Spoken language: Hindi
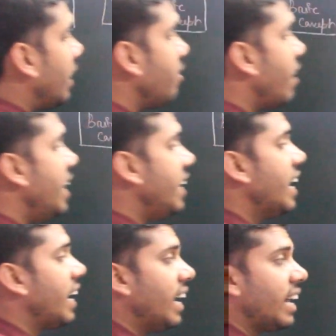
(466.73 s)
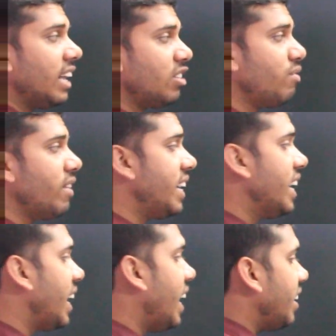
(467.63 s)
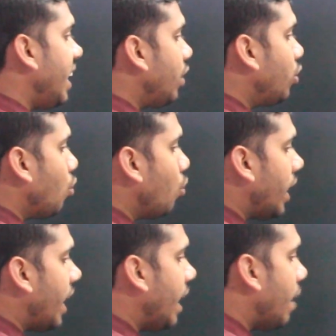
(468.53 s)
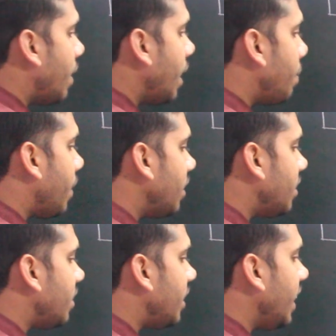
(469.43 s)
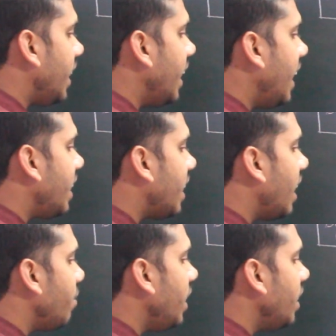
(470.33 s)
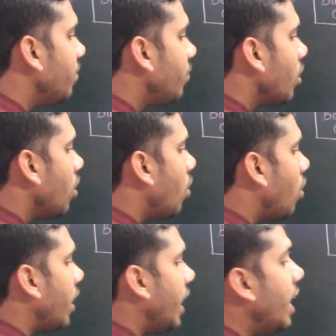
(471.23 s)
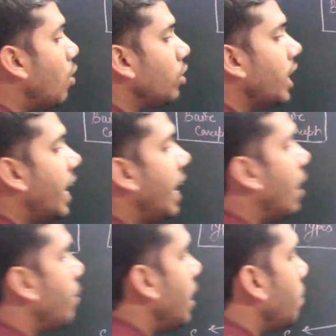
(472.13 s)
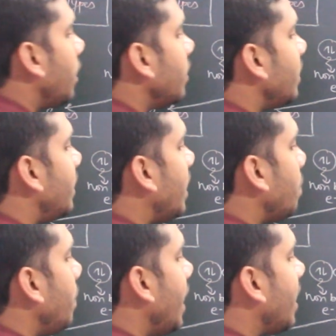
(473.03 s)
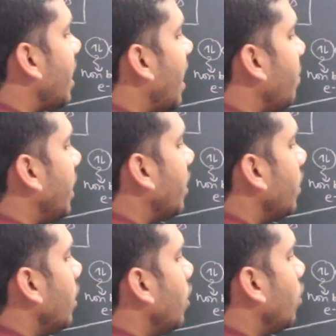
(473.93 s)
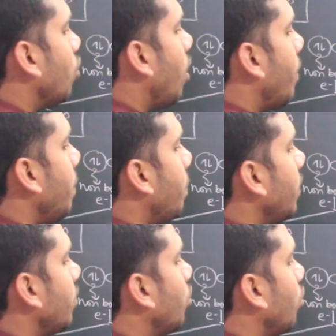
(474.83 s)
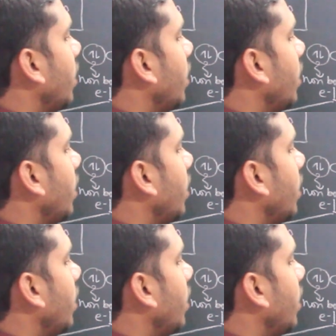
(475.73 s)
डिवाइड किया गया है क्लासिफाई किया गया है एक तो होता है हमारे पास सिंगलेट कार्बिन और एक होता है हमारे पास ट्रिपलेट कार्बिन तो हमारे पास दो